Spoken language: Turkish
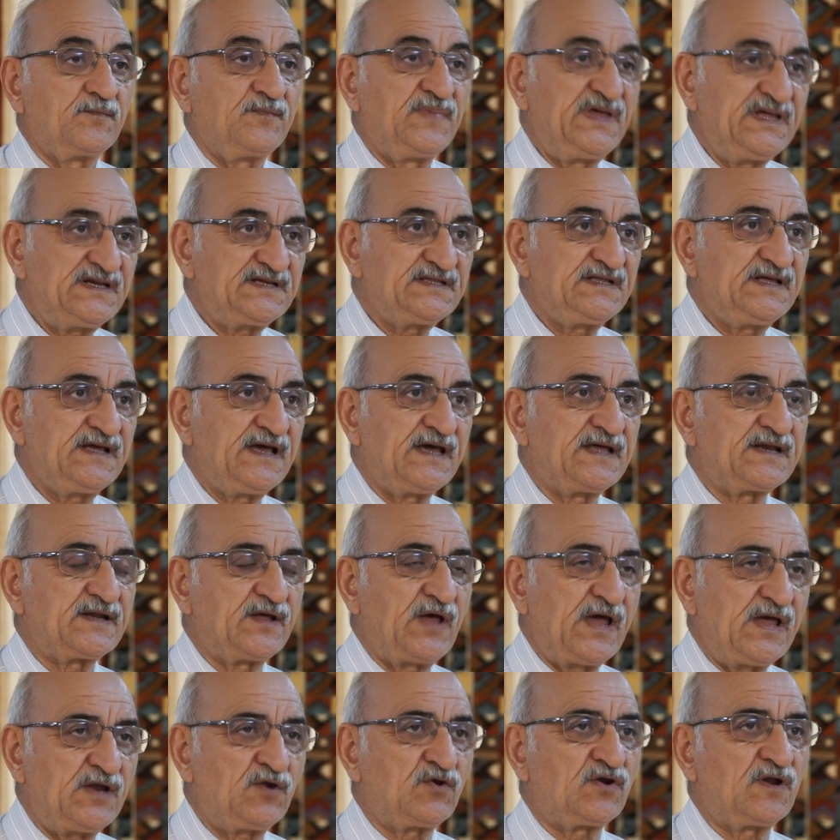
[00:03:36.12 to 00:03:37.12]
Bir diğer
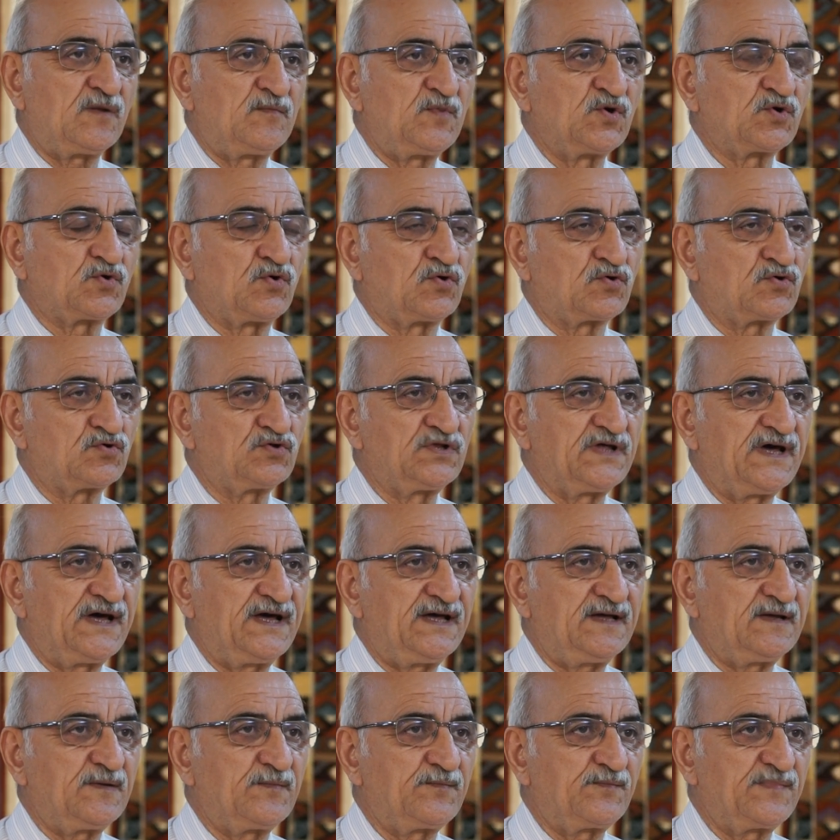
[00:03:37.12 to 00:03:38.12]
en önemli
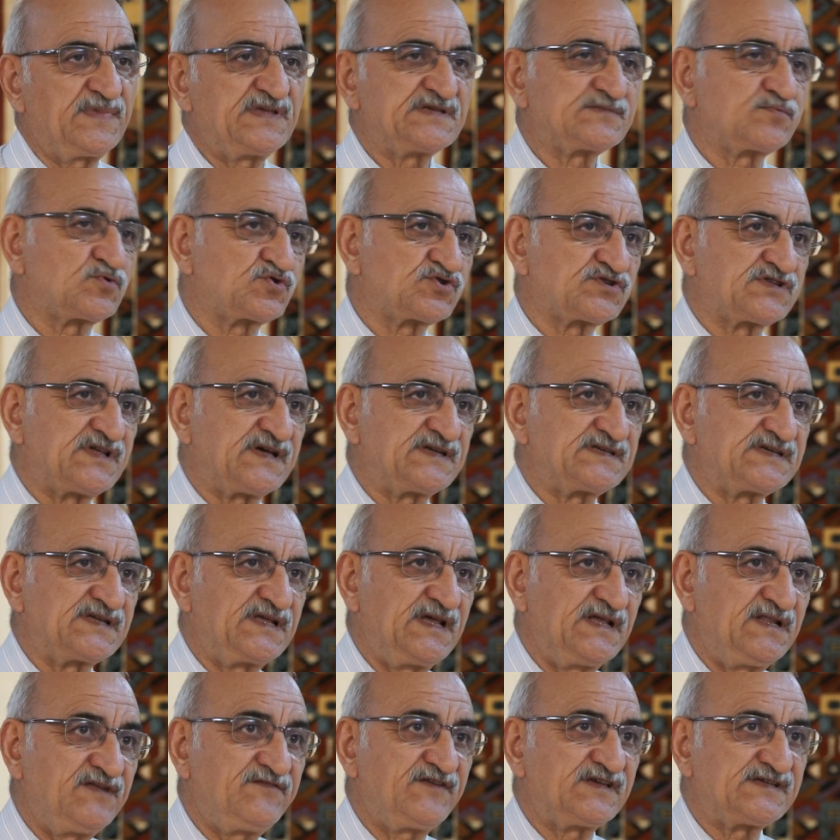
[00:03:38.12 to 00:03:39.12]
konuda biz bu stajı
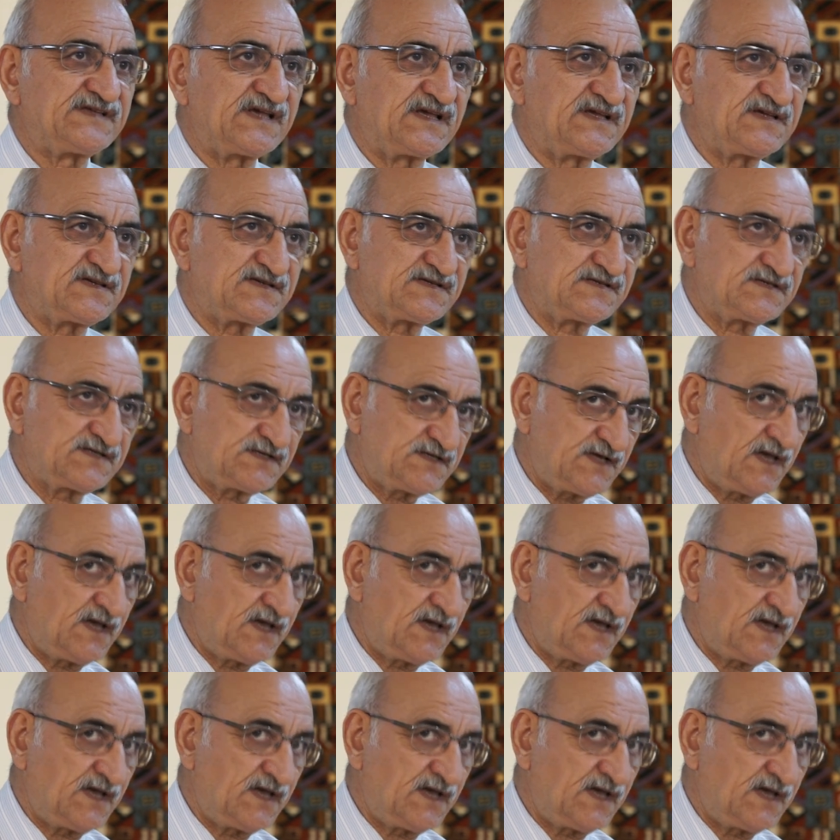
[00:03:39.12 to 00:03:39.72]
7 ve 8.